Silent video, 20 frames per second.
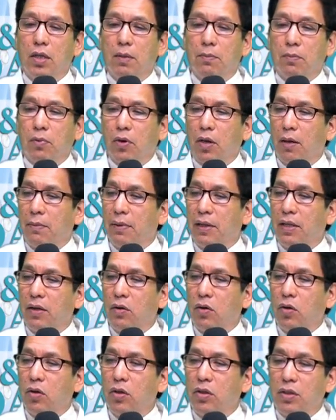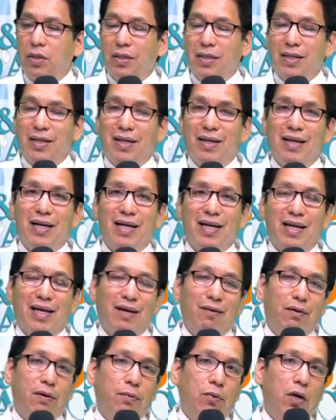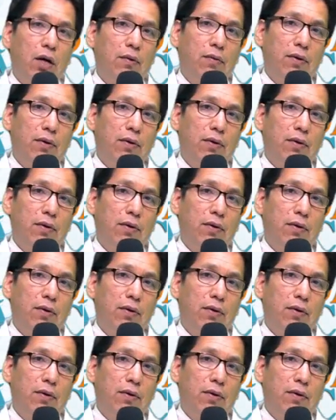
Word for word: El programa de hoy que vamos a